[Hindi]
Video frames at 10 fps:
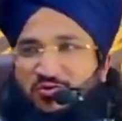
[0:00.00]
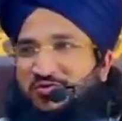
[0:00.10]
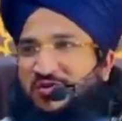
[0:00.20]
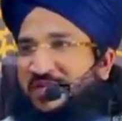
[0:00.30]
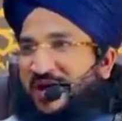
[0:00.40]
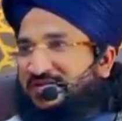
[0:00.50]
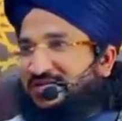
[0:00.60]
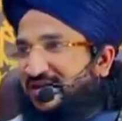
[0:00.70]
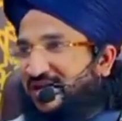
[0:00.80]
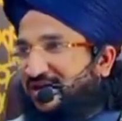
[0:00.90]
हजूर पाक
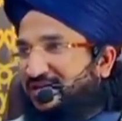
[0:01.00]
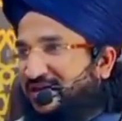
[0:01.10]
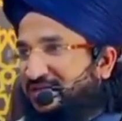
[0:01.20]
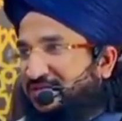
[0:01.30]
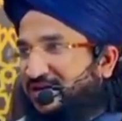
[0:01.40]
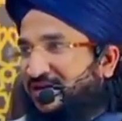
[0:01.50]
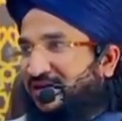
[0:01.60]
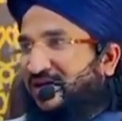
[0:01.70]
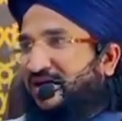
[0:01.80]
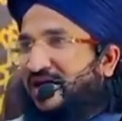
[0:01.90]
सल्लल्लाहु अलैहि वसल्लम ने
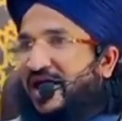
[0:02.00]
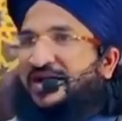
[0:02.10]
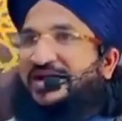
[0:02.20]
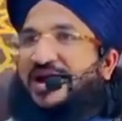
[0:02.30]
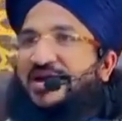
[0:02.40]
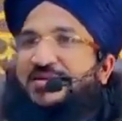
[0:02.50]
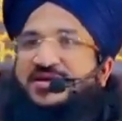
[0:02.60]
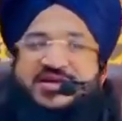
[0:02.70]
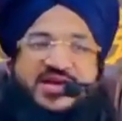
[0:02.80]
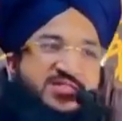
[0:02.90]
खान
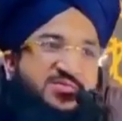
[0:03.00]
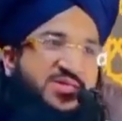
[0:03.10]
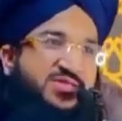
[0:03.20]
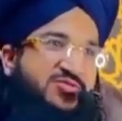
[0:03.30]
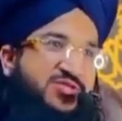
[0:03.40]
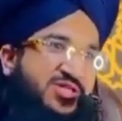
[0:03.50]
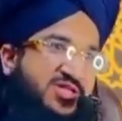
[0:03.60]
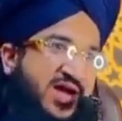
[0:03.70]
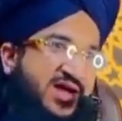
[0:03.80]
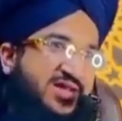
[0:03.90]
काबा की अजमत
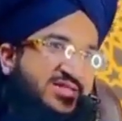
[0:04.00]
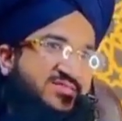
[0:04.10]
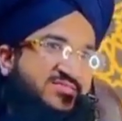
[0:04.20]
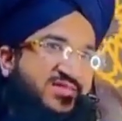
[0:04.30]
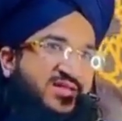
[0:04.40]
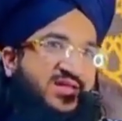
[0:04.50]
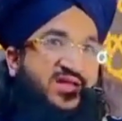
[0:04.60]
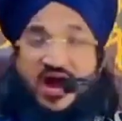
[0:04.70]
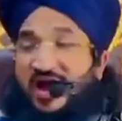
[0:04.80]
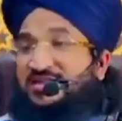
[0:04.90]
उसकी तहारत
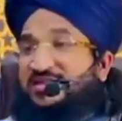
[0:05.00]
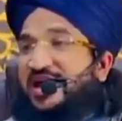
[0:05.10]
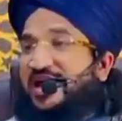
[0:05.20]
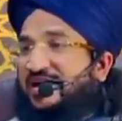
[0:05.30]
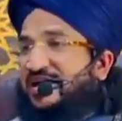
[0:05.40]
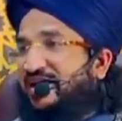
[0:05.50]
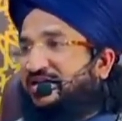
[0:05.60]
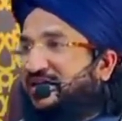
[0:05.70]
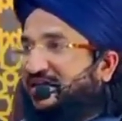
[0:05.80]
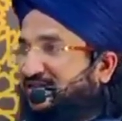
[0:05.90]
हज के
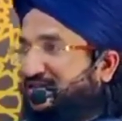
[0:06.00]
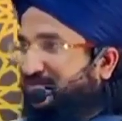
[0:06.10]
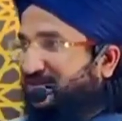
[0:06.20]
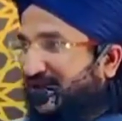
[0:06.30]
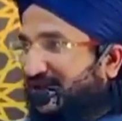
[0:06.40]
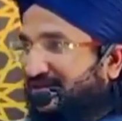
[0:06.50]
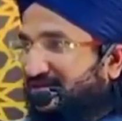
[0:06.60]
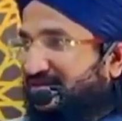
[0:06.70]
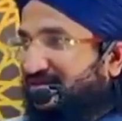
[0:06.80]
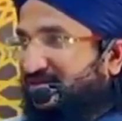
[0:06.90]
अरकान ये किसने
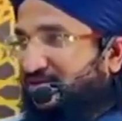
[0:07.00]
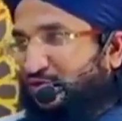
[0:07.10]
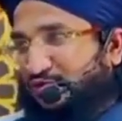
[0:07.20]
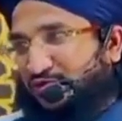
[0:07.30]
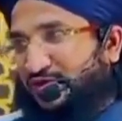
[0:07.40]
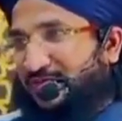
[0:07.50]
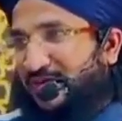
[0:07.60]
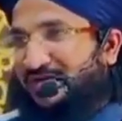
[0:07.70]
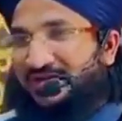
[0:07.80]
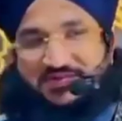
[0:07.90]
बताया हजूर
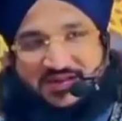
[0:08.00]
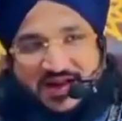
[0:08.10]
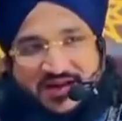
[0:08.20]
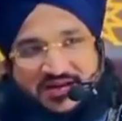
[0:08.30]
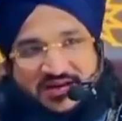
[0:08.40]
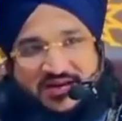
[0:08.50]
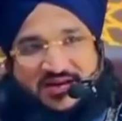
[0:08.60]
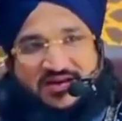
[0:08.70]
पाक ने बताया